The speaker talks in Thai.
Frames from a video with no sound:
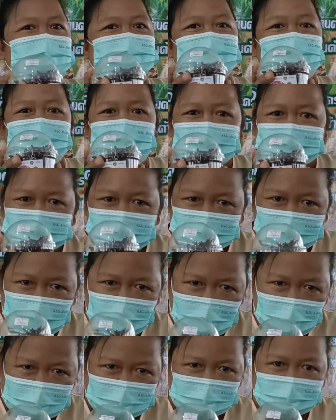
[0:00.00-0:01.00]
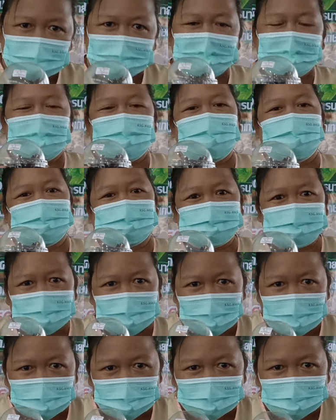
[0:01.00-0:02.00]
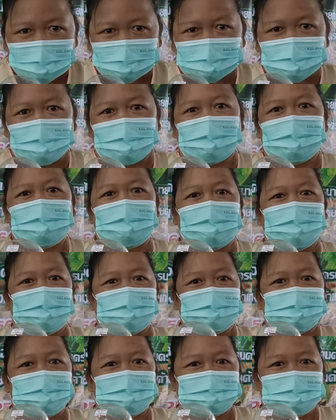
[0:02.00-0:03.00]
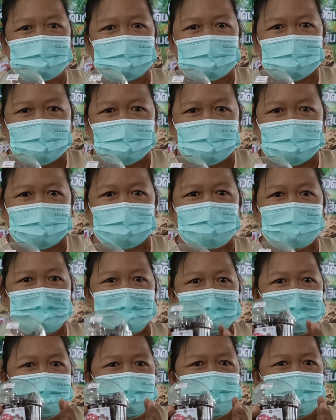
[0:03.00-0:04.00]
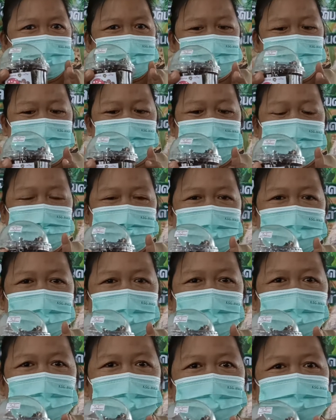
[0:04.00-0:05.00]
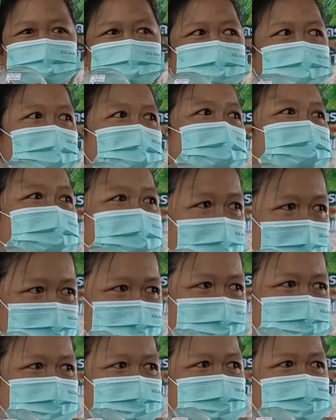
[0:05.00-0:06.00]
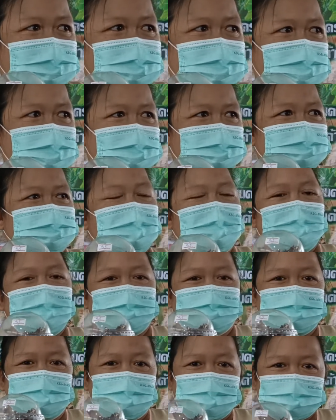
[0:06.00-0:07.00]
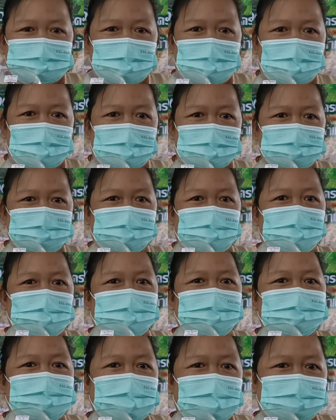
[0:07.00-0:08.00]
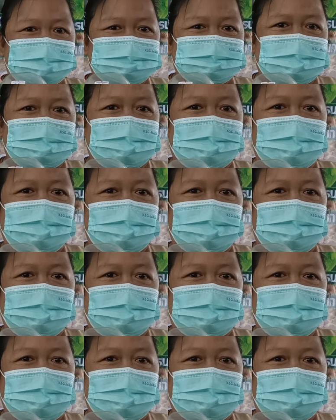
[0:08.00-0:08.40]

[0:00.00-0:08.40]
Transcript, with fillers: ผลิตภัณฑ์ เห็ดแปรรูปของเราด้วยนะคะ เห็ดแปรรูปเจ๊กิมนะคะ เบอร์โทร 0 8